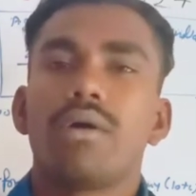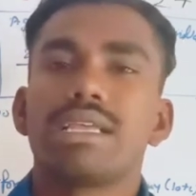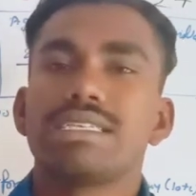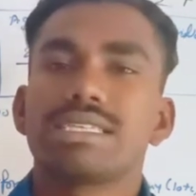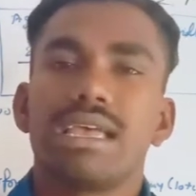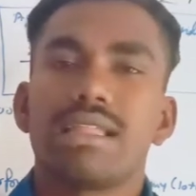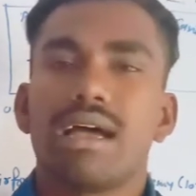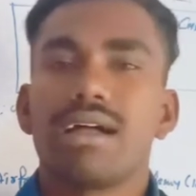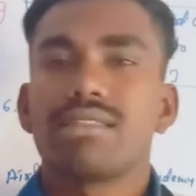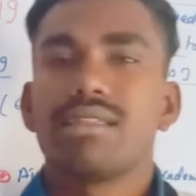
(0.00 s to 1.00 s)
और इसके
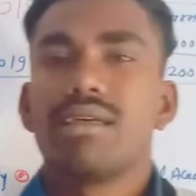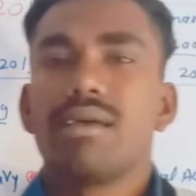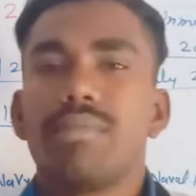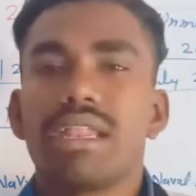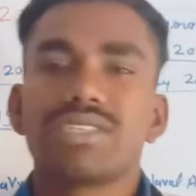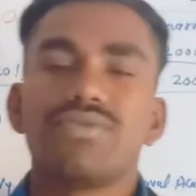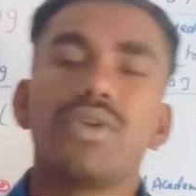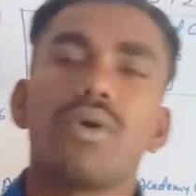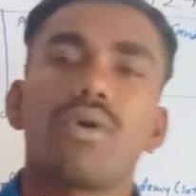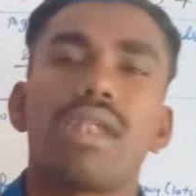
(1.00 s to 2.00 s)
तहत मेरे इस
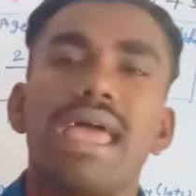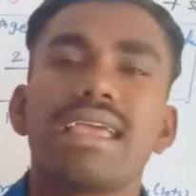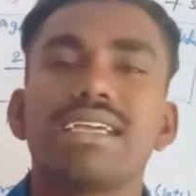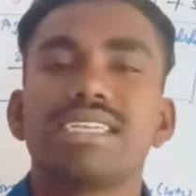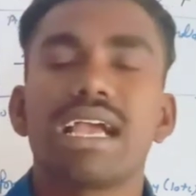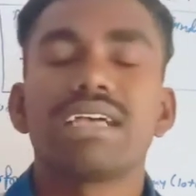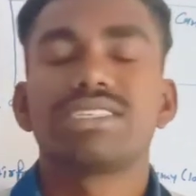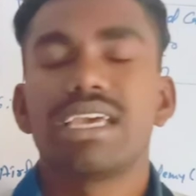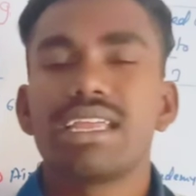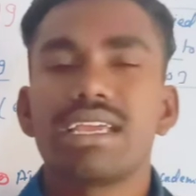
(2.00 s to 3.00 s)
वीडियो को लाइक कीजिएगा
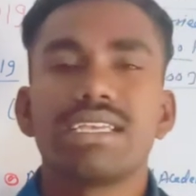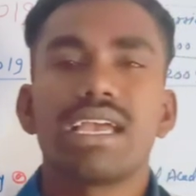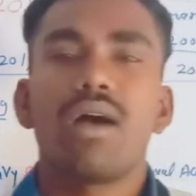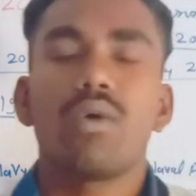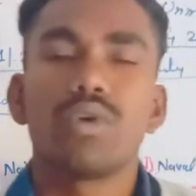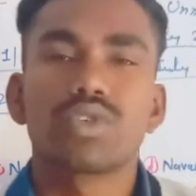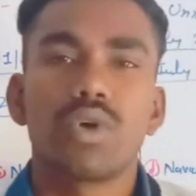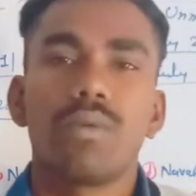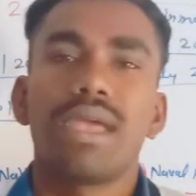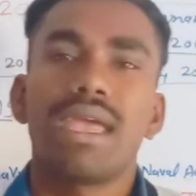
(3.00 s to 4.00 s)
शेयर कीजिएगा
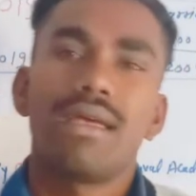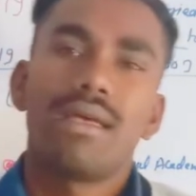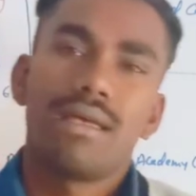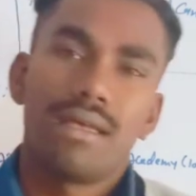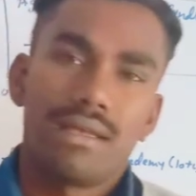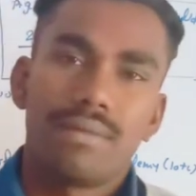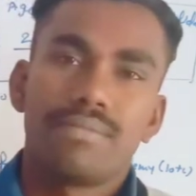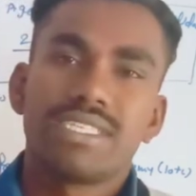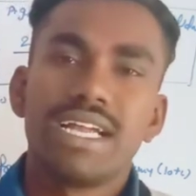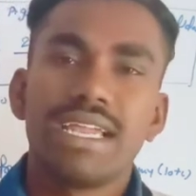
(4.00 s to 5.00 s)
दोस्तों में
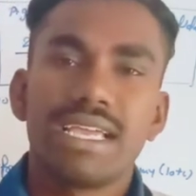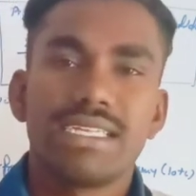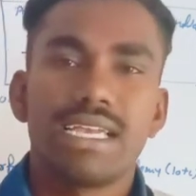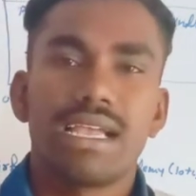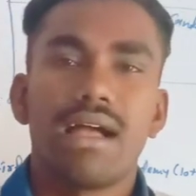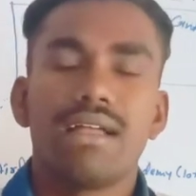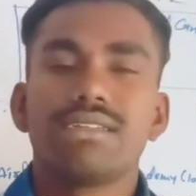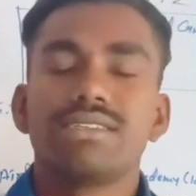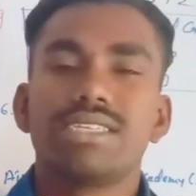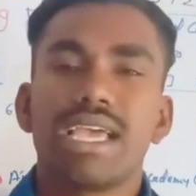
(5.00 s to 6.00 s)
सेंड कीजिएगा
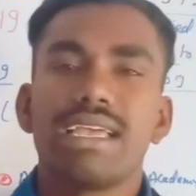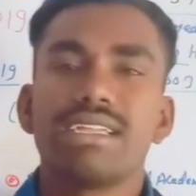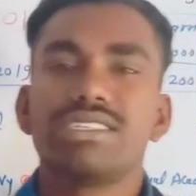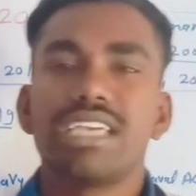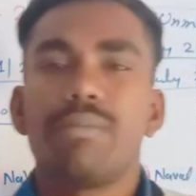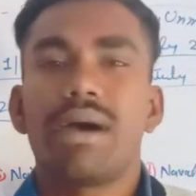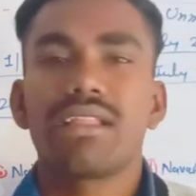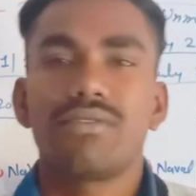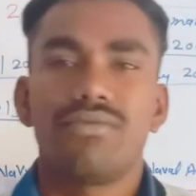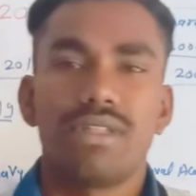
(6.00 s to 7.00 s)
जय हिंद जय
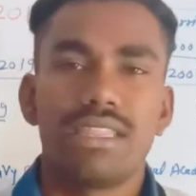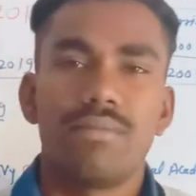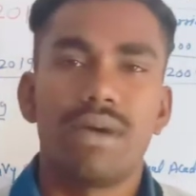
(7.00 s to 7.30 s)
भारत वंदे